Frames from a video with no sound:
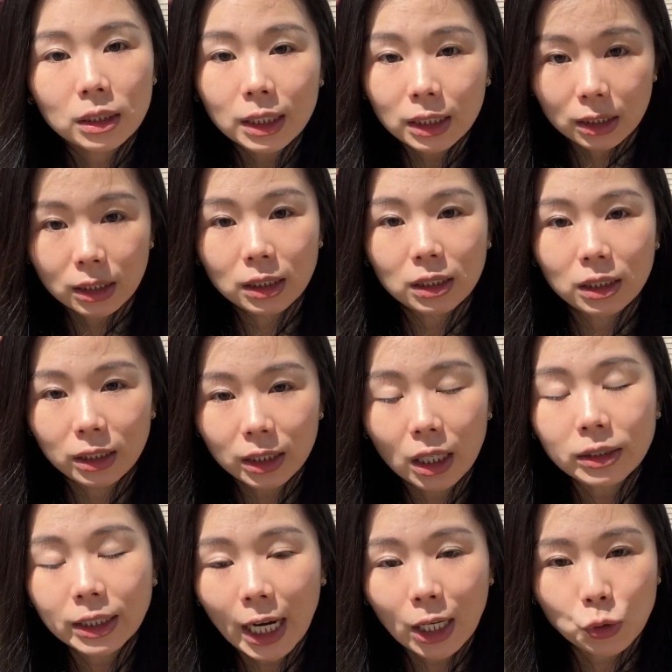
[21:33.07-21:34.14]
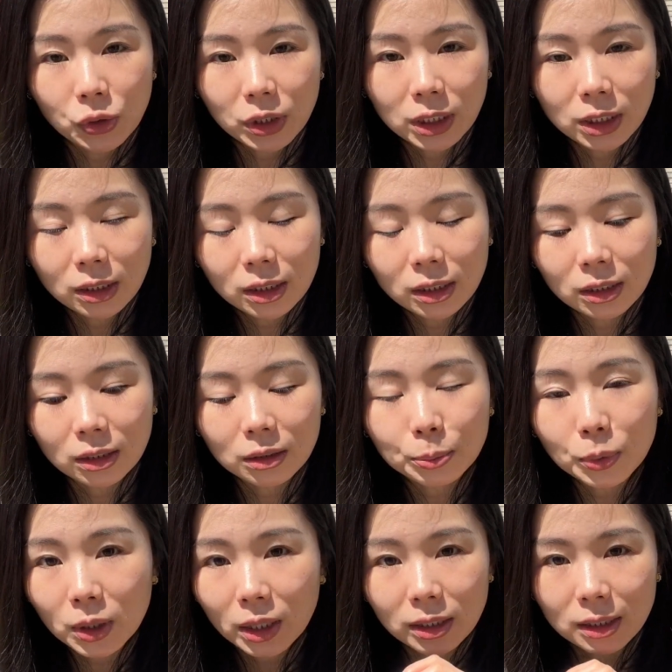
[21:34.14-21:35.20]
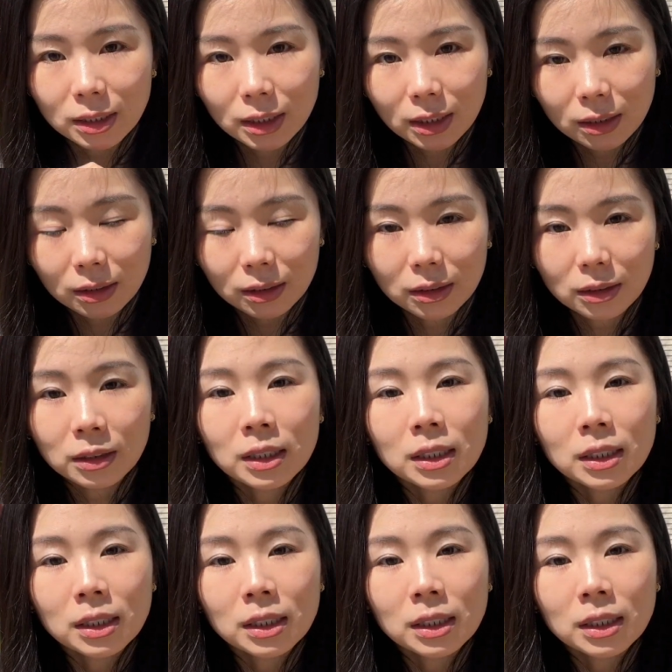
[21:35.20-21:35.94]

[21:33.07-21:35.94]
那个是一定要加水稀释的，不可以直接喝的，